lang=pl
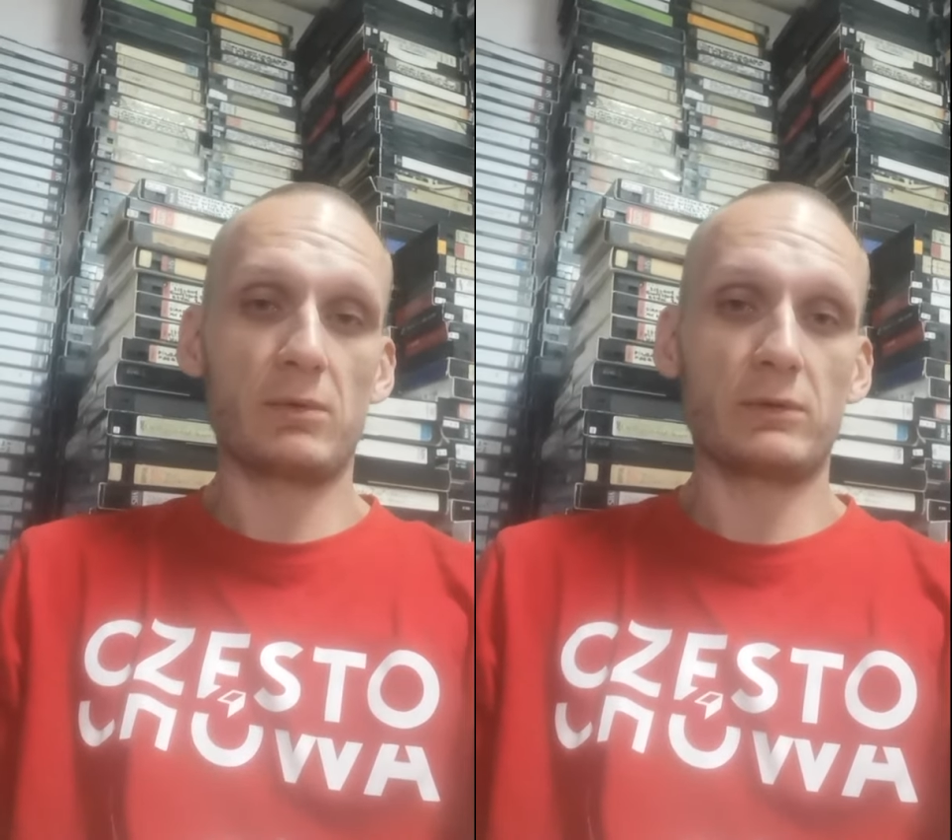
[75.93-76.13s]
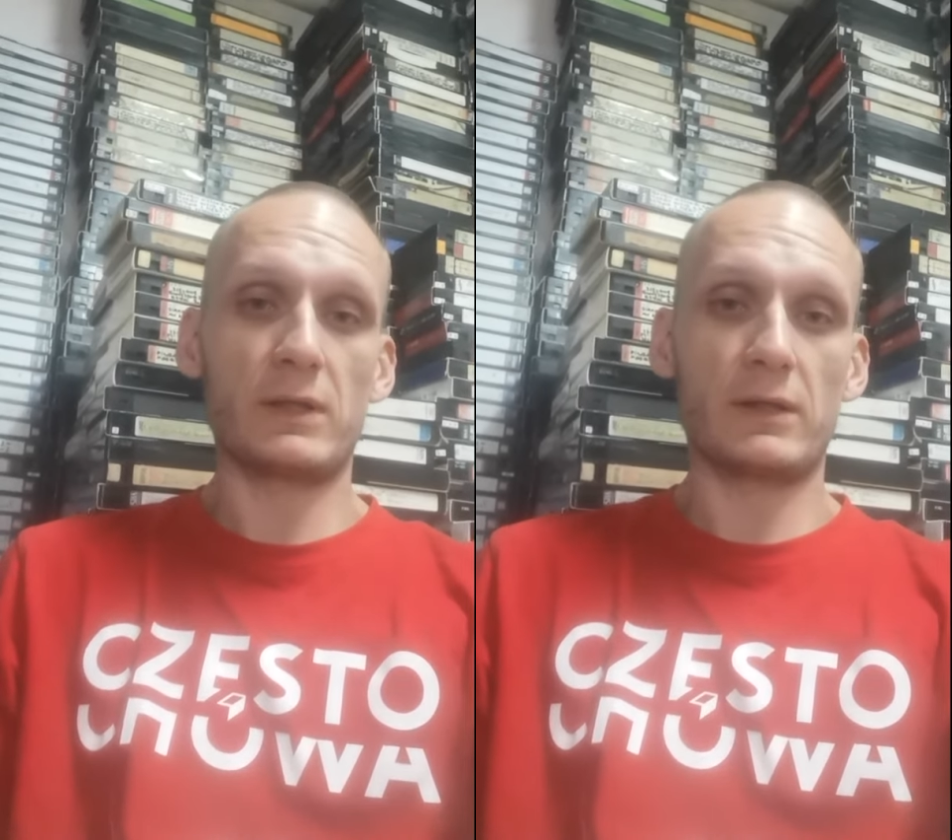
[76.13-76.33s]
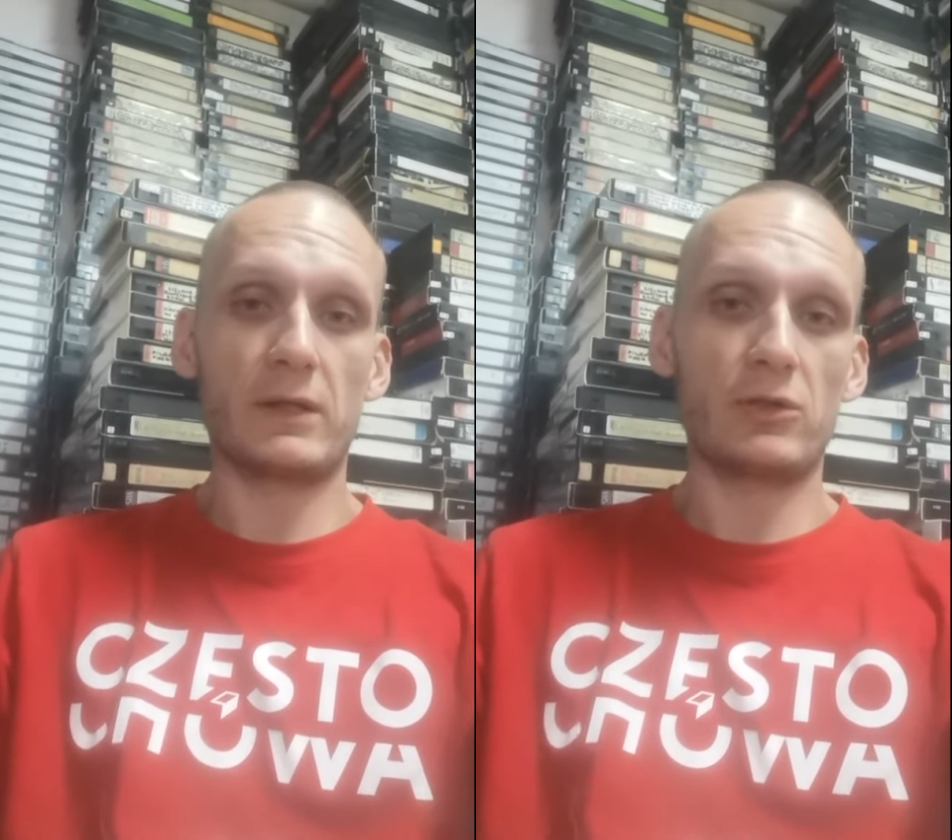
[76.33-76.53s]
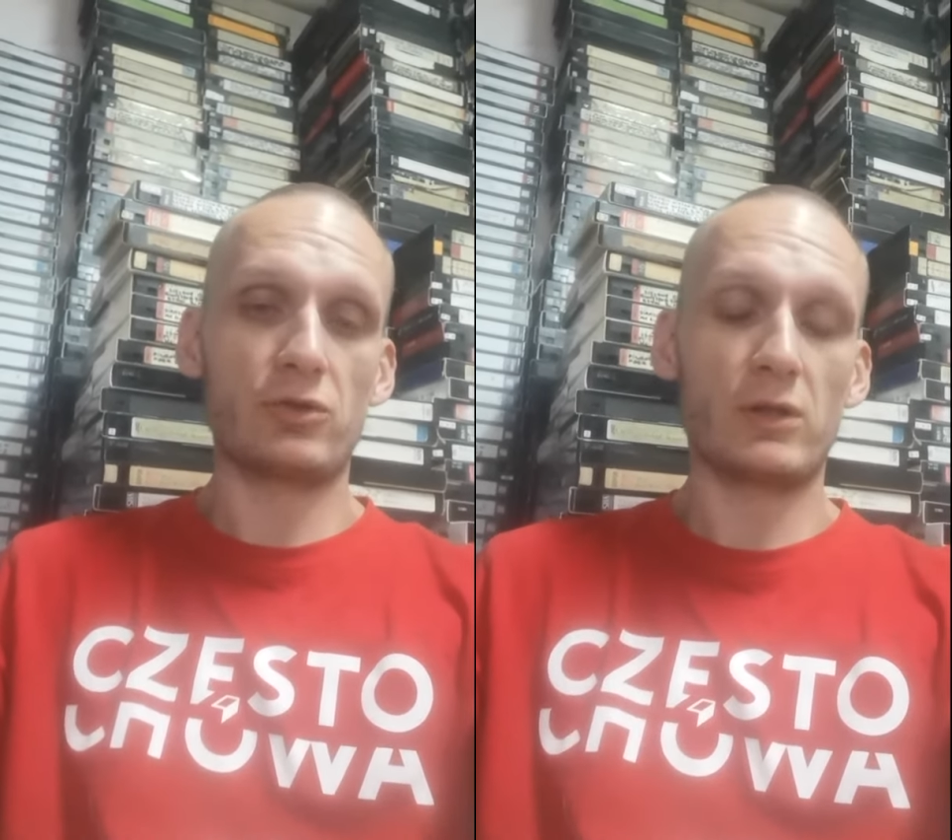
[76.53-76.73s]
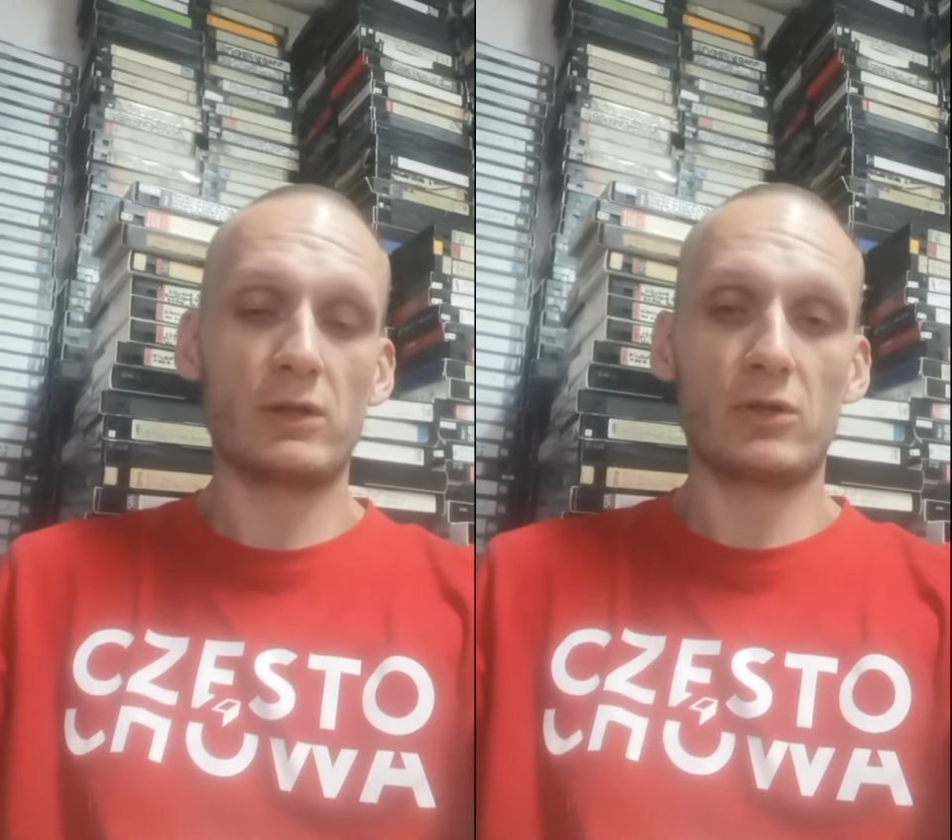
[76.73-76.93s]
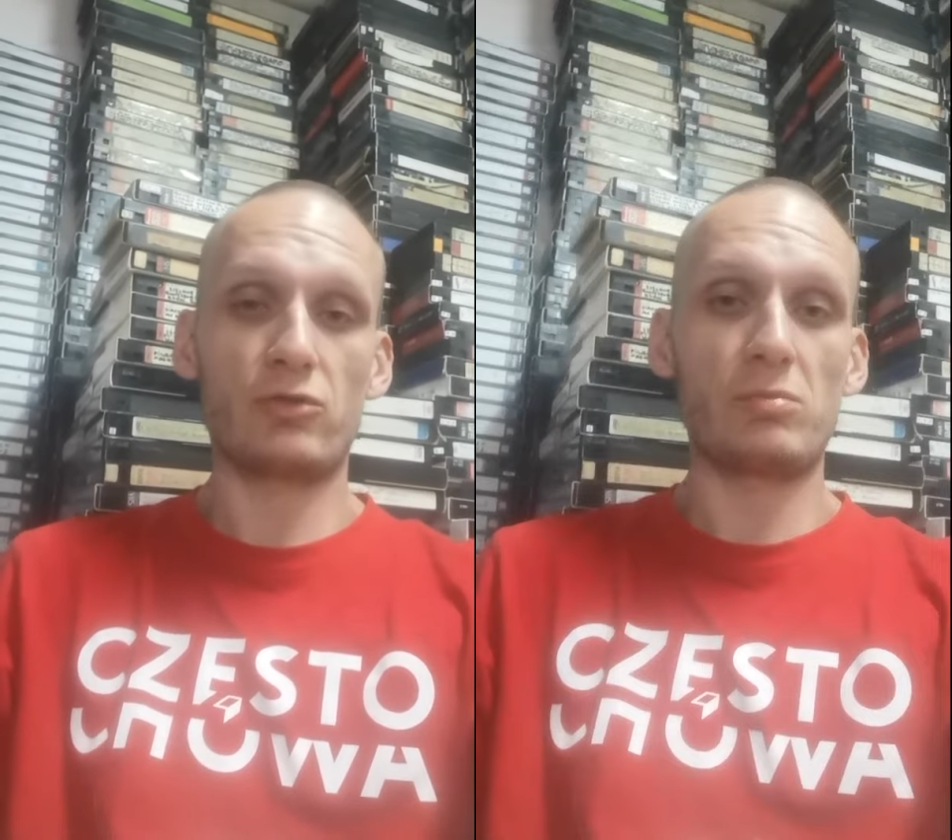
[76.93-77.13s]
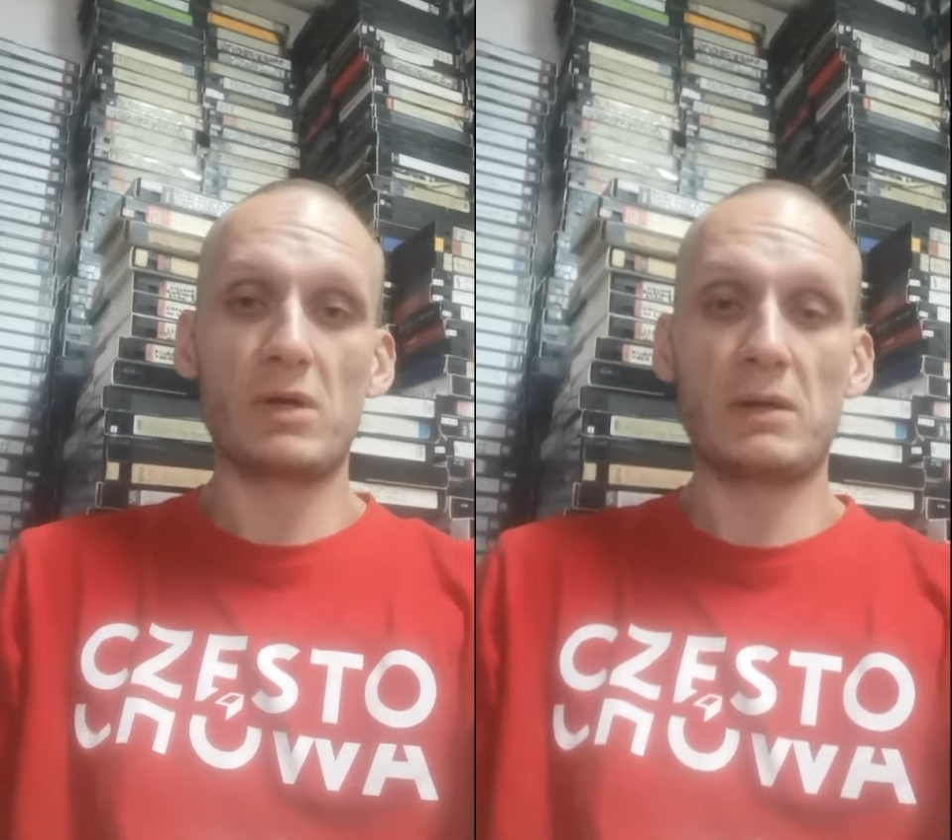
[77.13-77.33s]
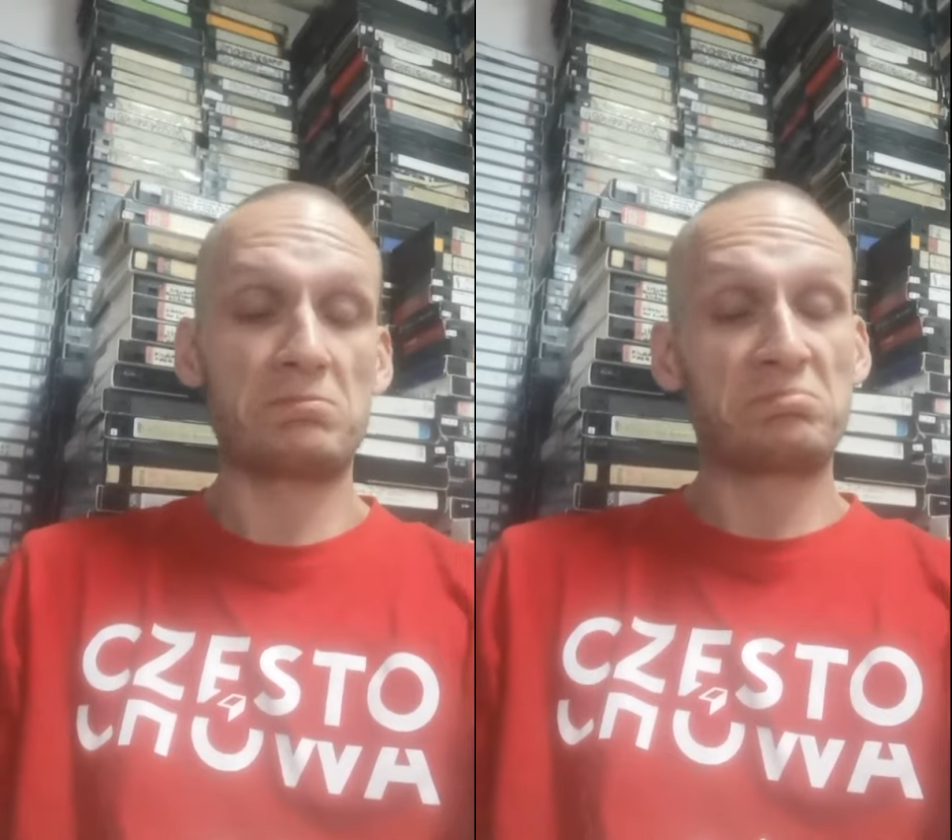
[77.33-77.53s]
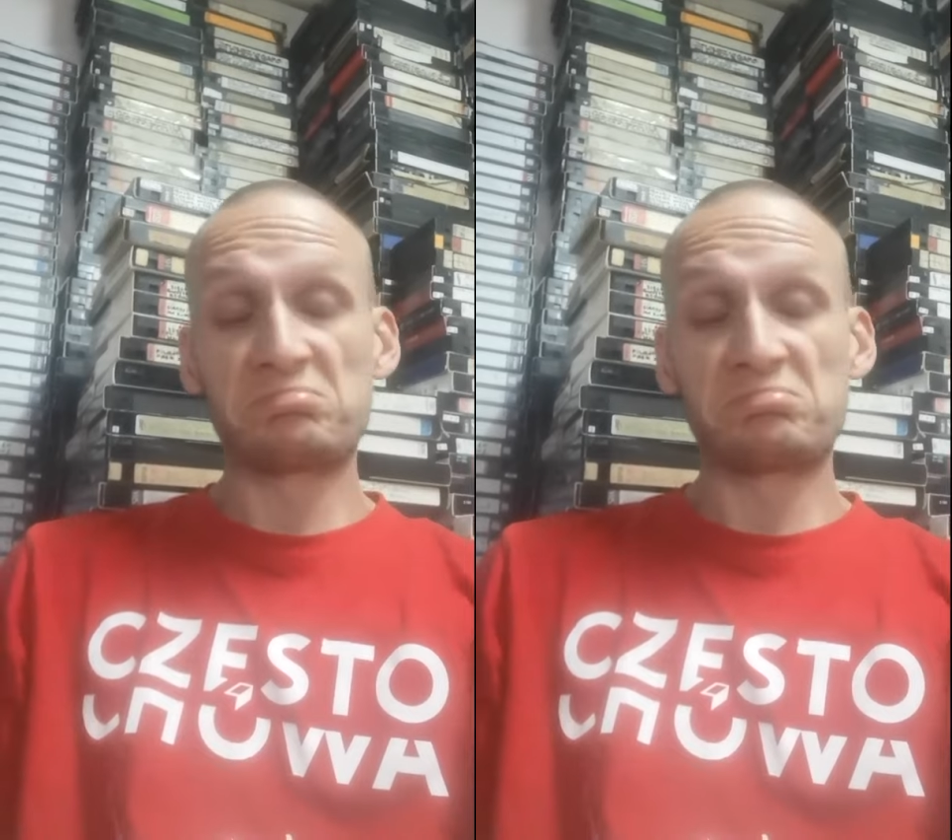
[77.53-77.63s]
bo na jesień, na zimę,